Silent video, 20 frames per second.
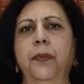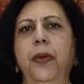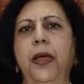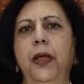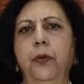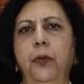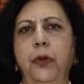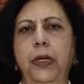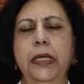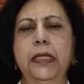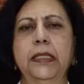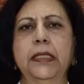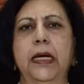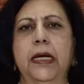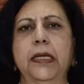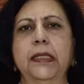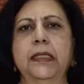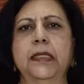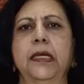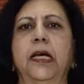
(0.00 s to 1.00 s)
पैरों के
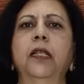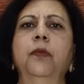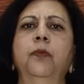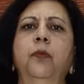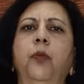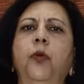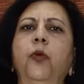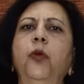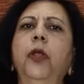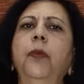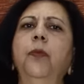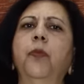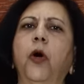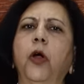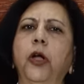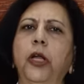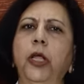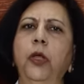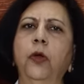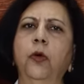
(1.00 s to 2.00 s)
साथ साथ पूरी
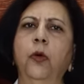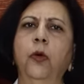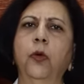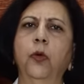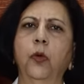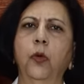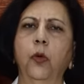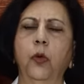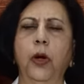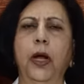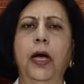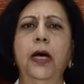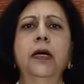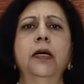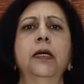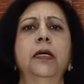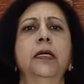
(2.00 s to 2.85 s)
बॉडी को गोरा